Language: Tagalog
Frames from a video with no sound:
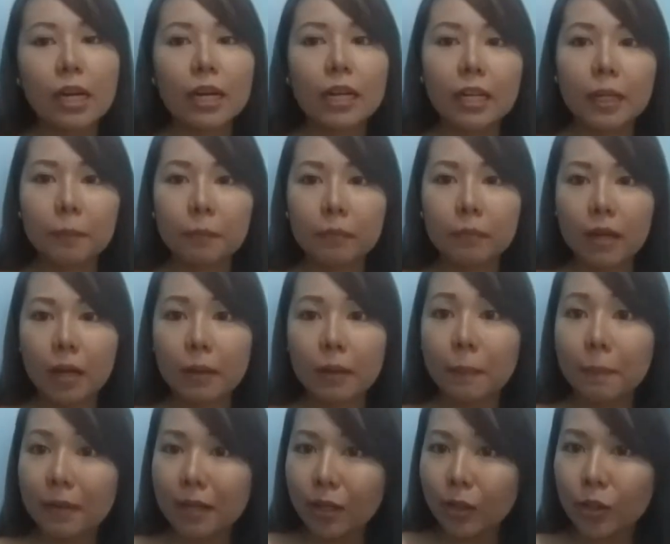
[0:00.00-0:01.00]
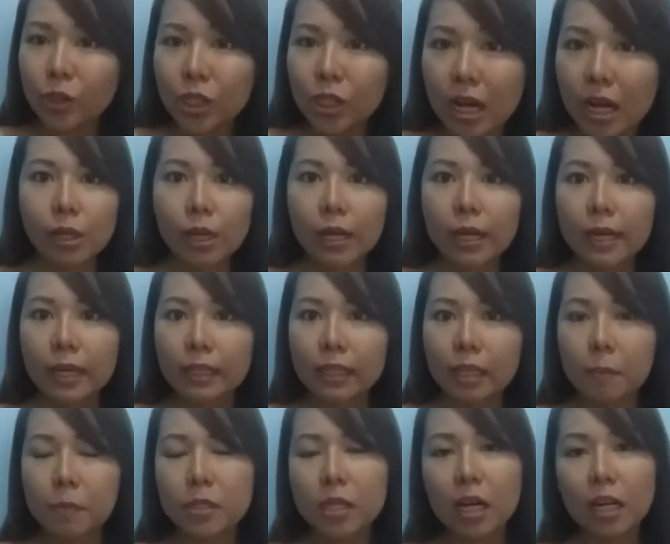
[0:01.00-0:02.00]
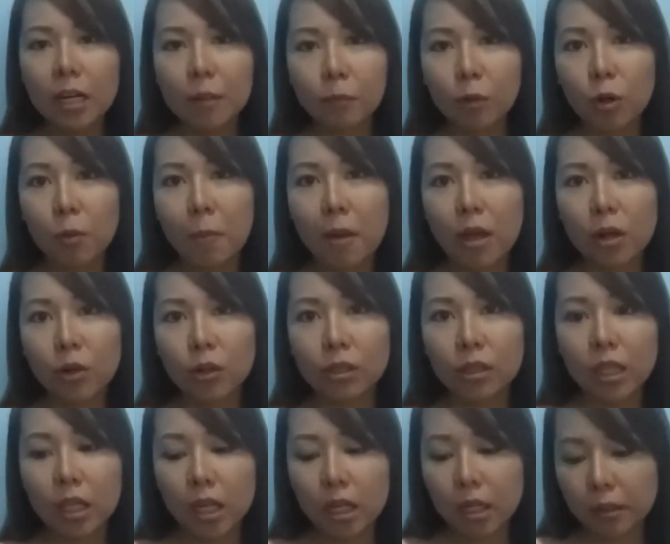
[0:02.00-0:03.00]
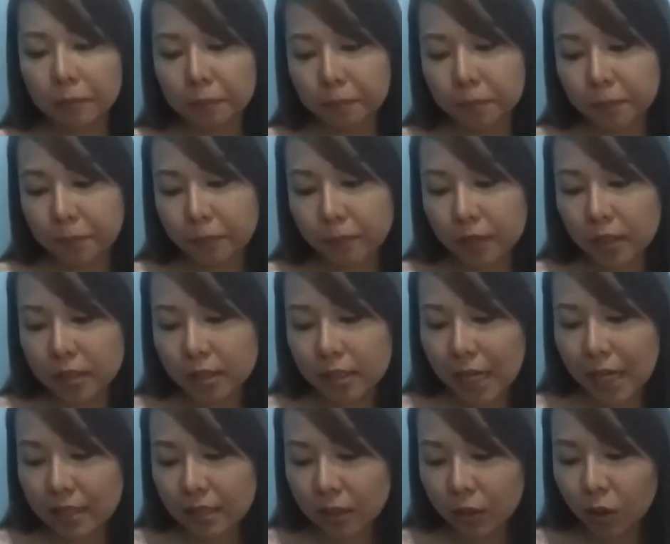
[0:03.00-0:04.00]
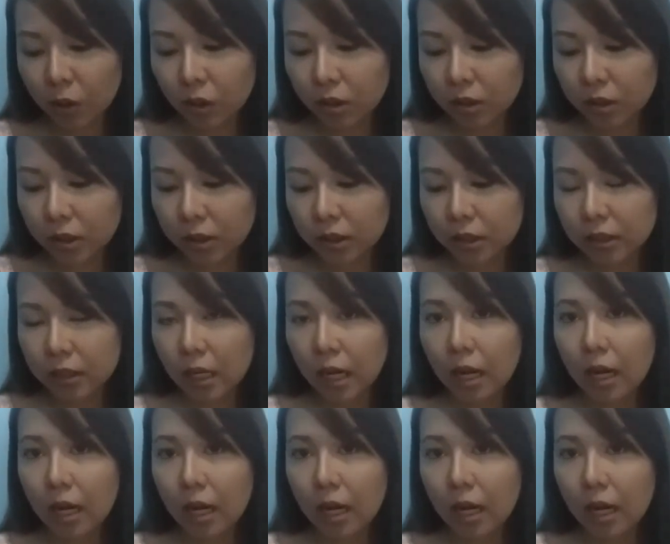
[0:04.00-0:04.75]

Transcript: Sa alam, nabili ko Tapos ang alam ko, meron ding sassy colors